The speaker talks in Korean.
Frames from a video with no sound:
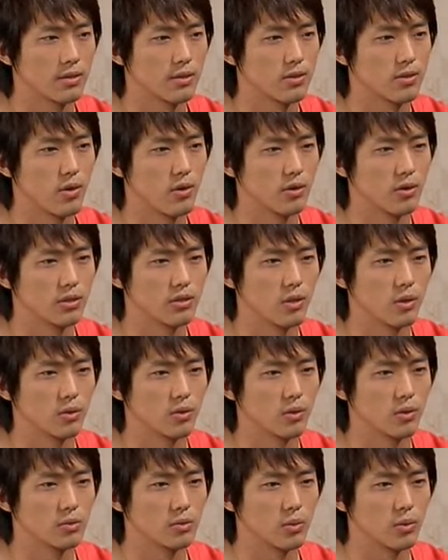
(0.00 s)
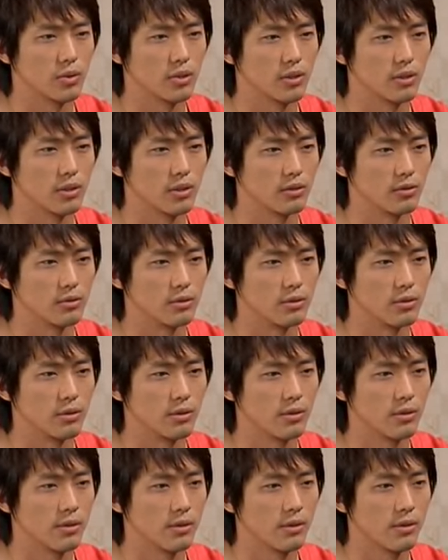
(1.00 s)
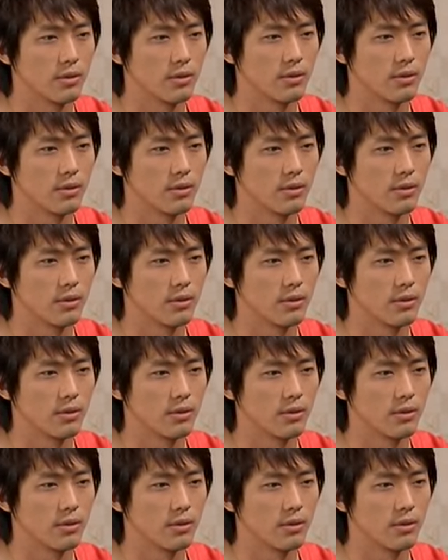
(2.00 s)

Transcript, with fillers: 그래서 정리 정돈을 못한다고.